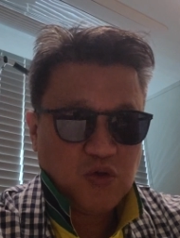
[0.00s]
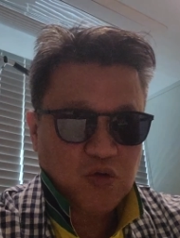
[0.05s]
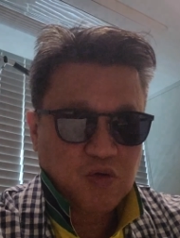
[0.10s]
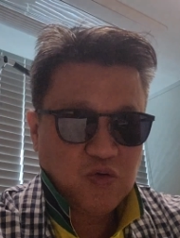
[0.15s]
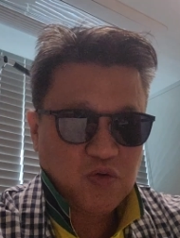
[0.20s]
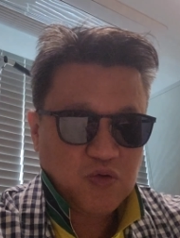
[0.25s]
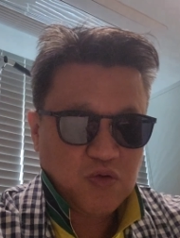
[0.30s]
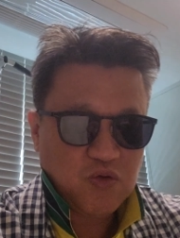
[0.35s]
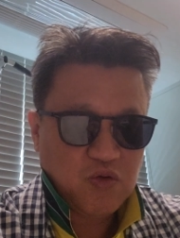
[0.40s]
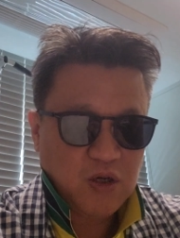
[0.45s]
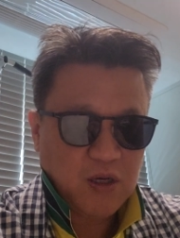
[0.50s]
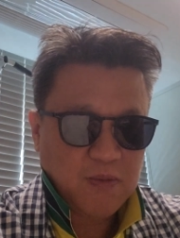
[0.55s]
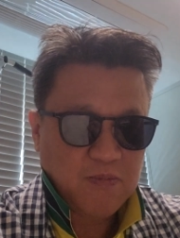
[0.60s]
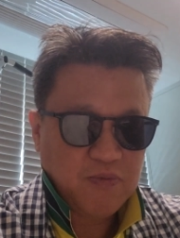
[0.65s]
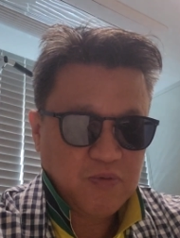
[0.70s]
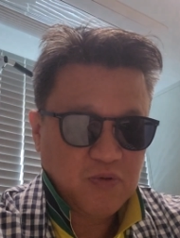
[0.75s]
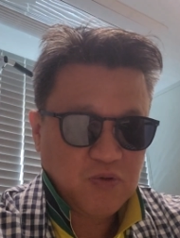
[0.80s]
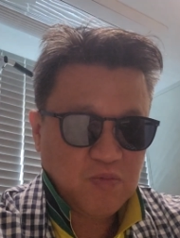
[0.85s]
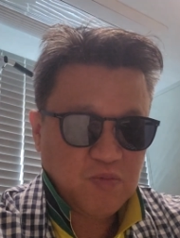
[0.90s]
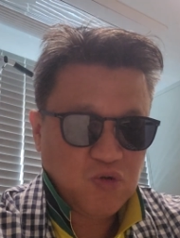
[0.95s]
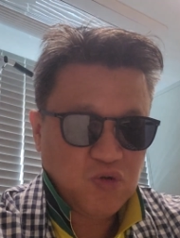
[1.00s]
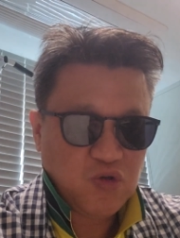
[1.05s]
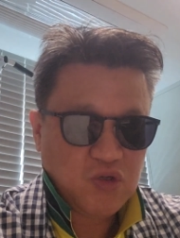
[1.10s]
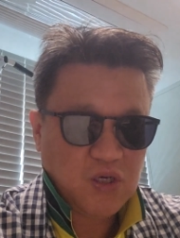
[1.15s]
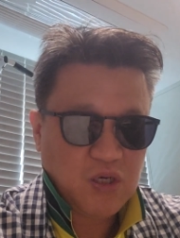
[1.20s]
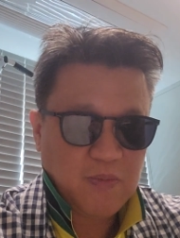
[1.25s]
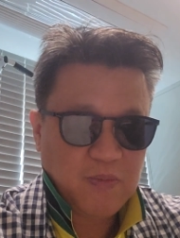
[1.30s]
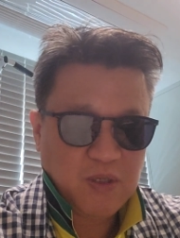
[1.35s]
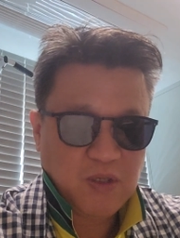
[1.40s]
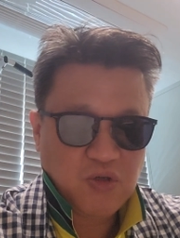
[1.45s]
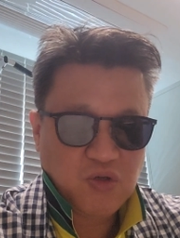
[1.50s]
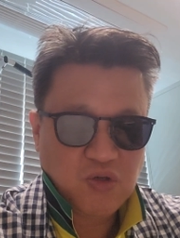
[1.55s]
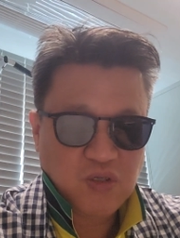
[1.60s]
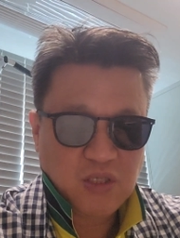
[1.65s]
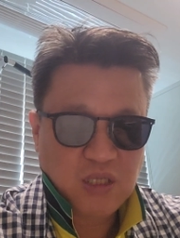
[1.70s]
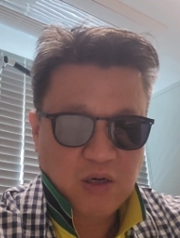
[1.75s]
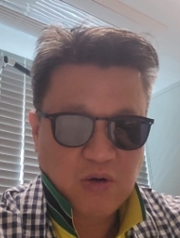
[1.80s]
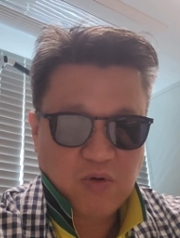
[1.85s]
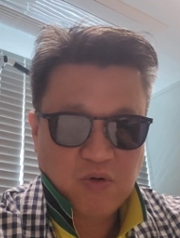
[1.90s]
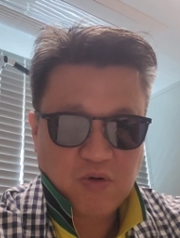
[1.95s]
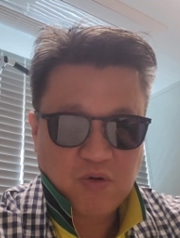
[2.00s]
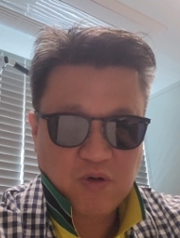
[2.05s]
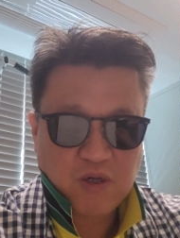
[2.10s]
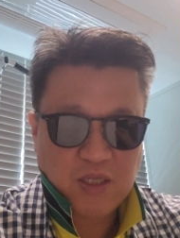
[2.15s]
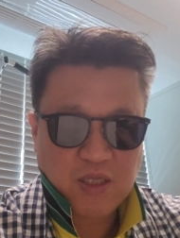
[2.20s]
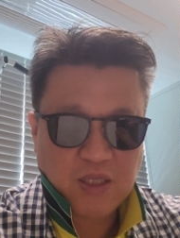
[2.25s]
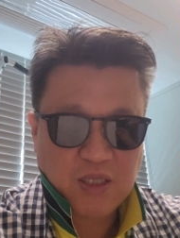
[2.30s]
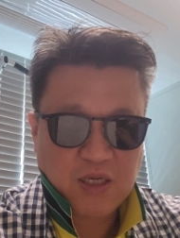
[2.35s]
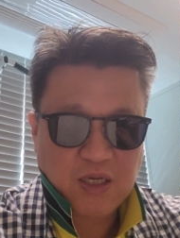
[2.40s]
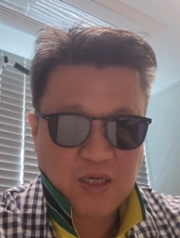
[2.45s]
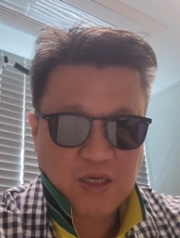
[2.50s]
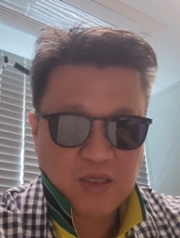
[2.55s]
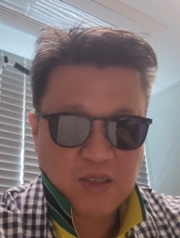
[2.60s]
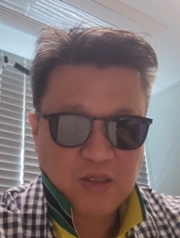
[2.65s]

쪽으로도 앞으로 좀 추가 매출이 나올 것 같다.